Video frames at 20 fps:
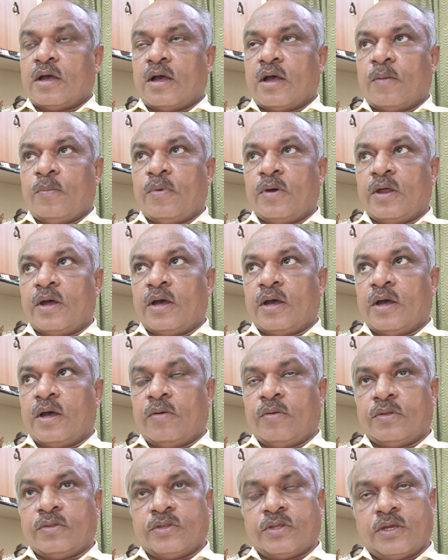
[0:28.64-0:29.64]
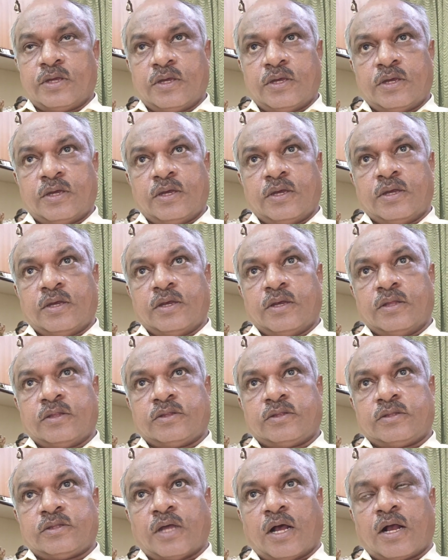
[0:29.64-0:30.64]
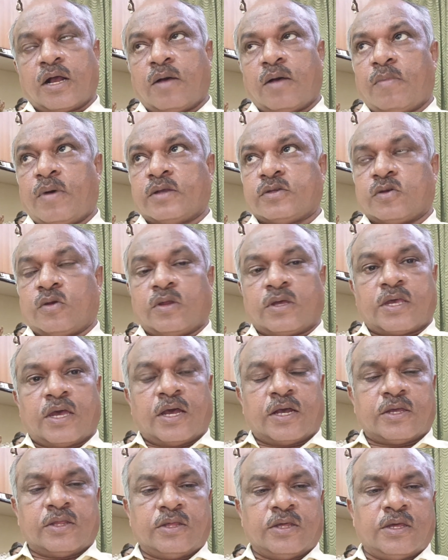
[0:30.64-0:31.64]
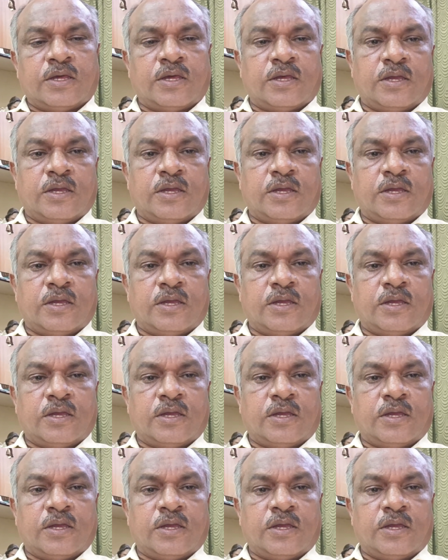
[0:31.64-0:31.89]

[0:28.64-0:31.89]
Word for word: அப்போ வந்து தங்கம்மா சொல்லி கேட்குது